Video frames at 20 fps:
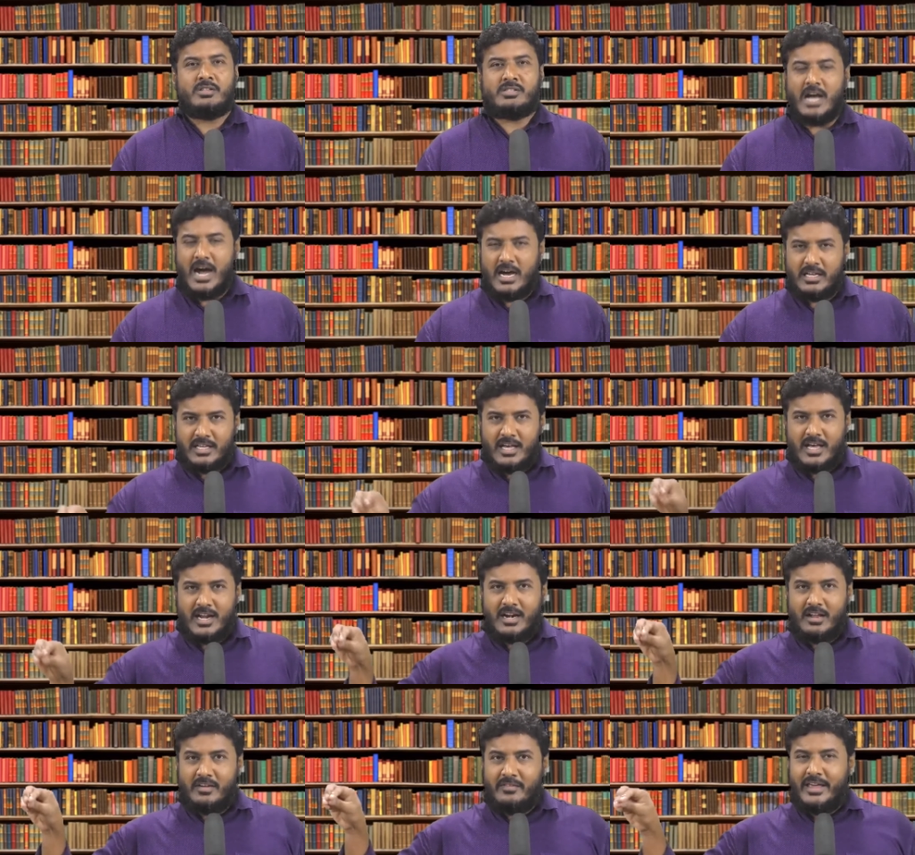
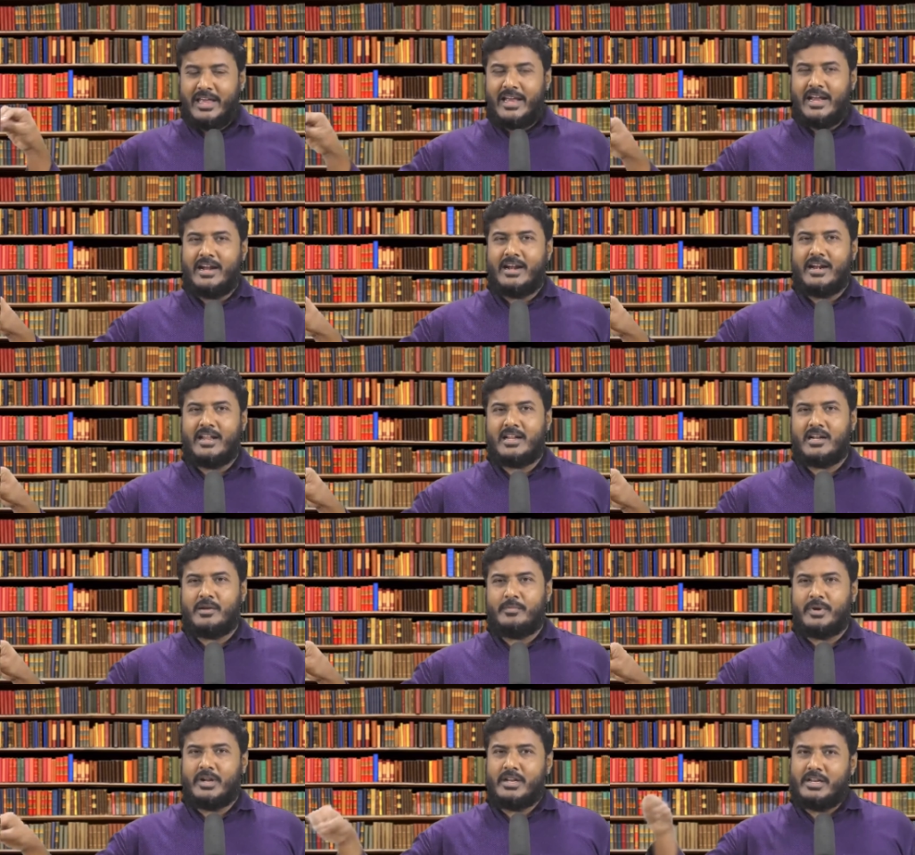சாதாரண
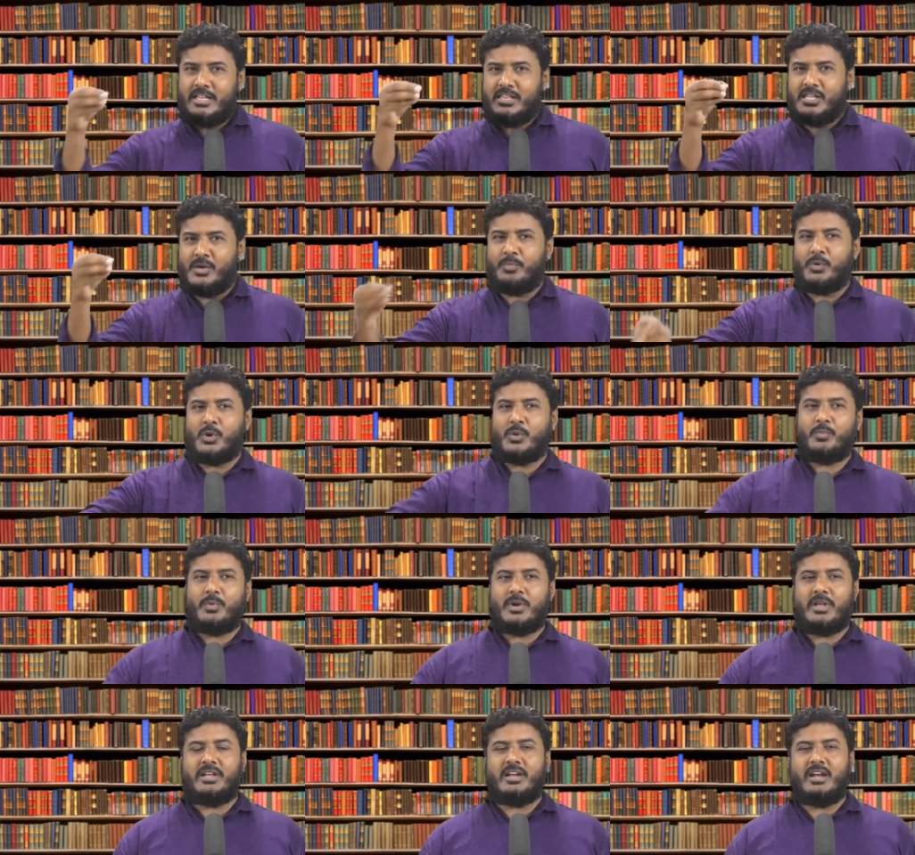வேங்கடரமணன் எந்த
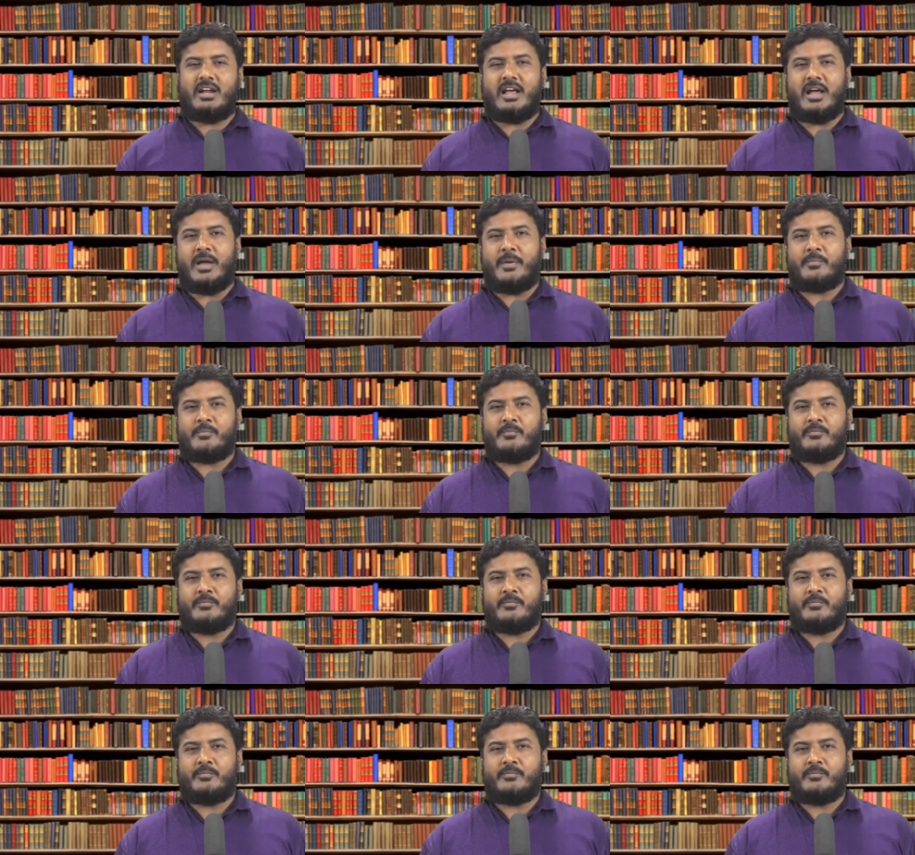பொறுப்புலையும் இல்லை